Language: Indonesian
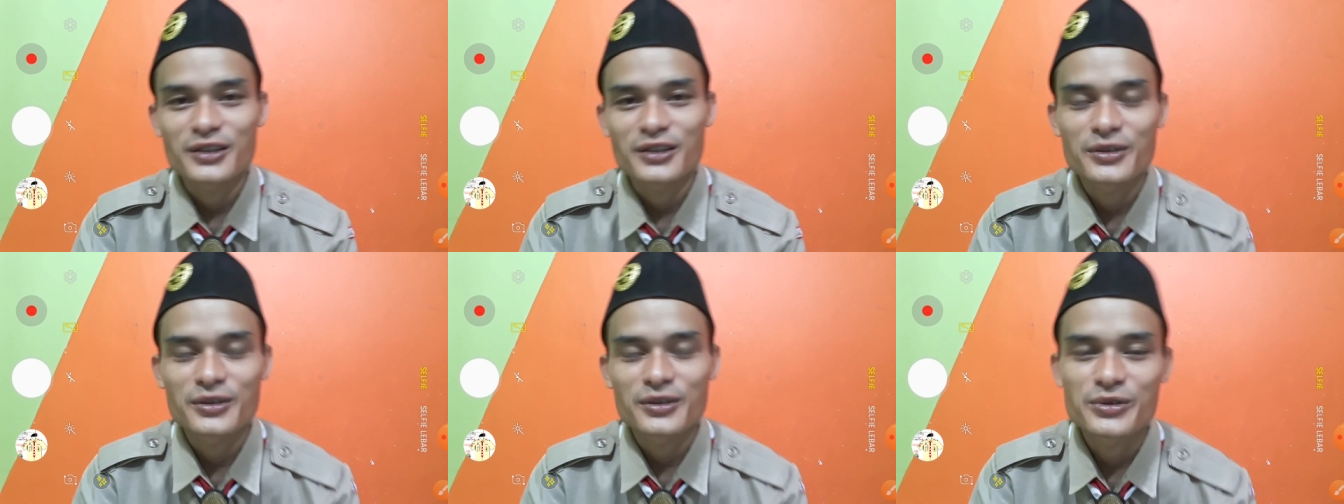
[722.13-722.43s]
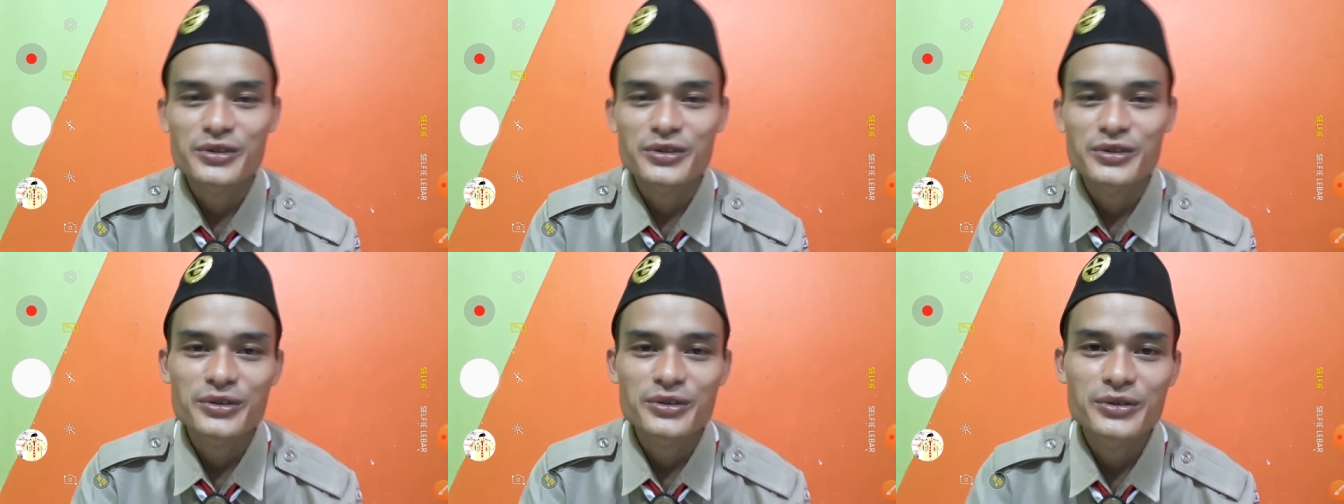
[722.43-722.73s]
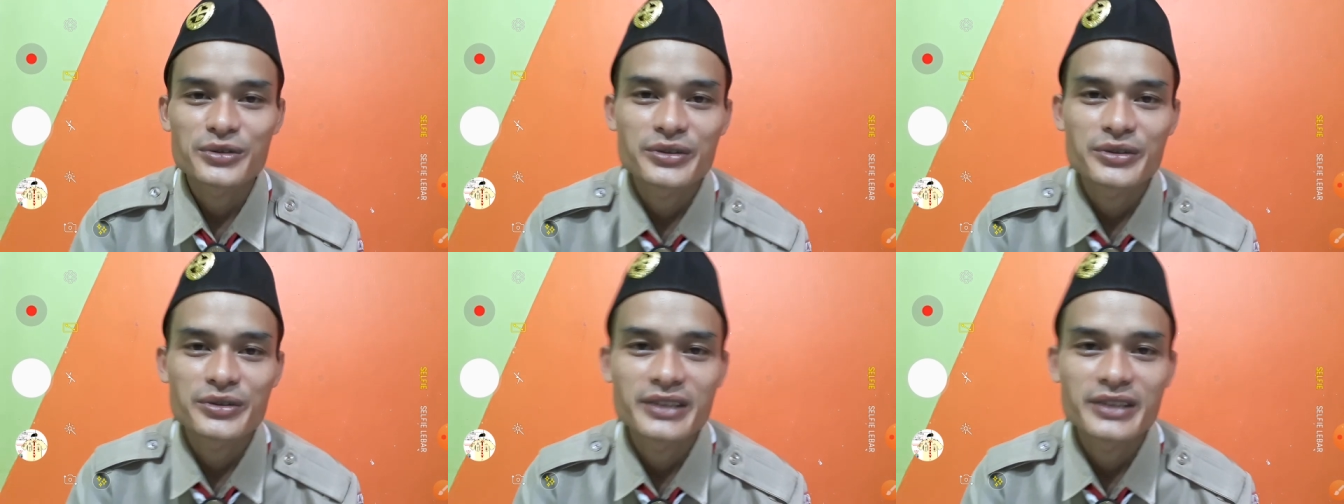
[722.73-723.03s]
terus
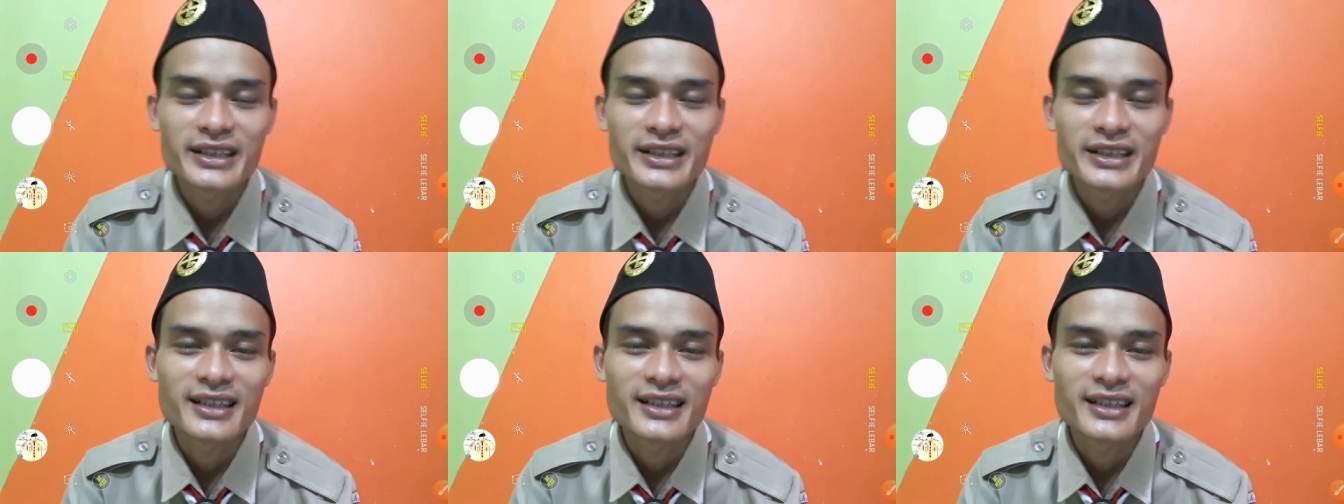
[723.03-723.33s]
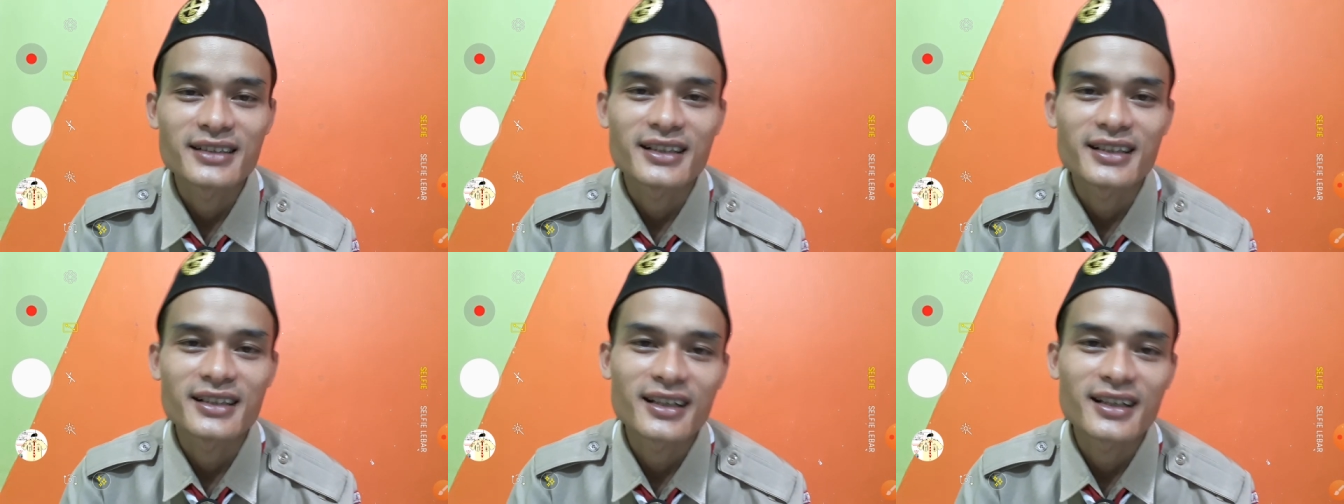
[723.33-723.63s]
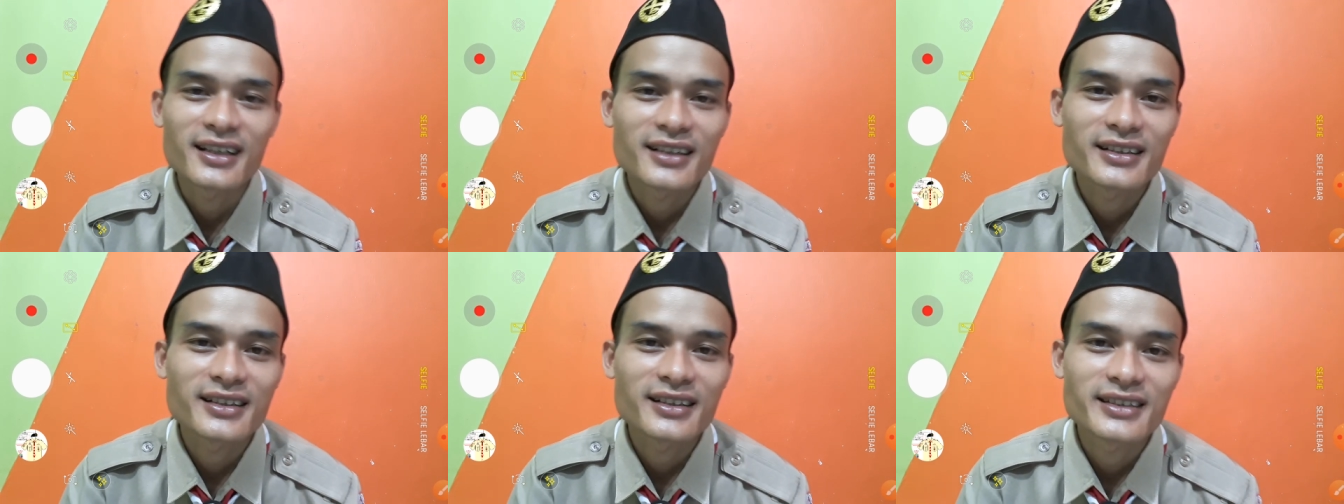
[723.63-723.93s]
itu
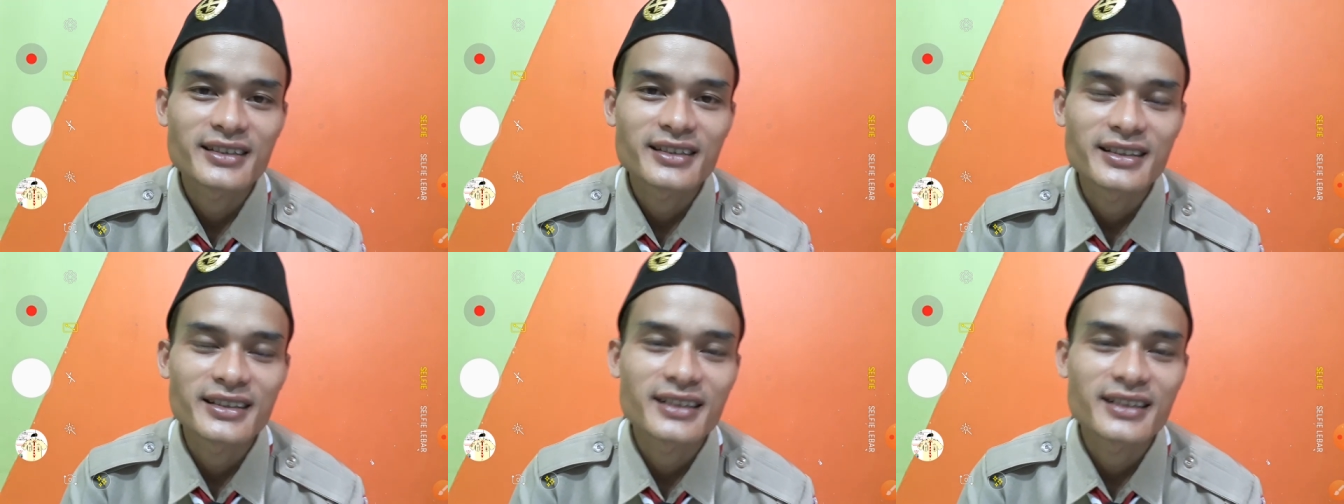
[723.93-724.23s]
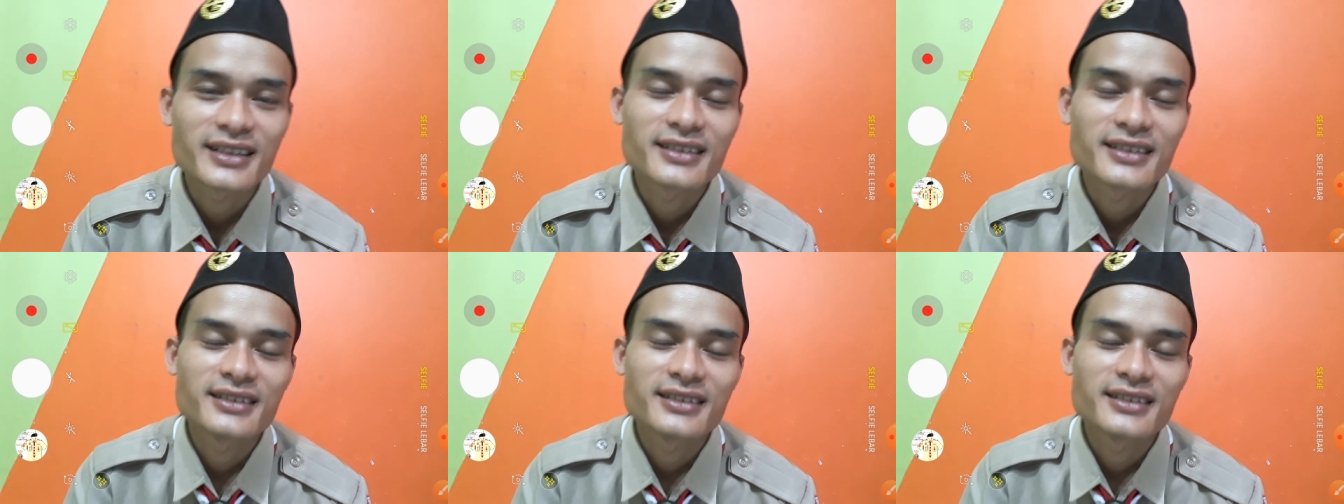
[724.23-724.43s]
diingatkan ya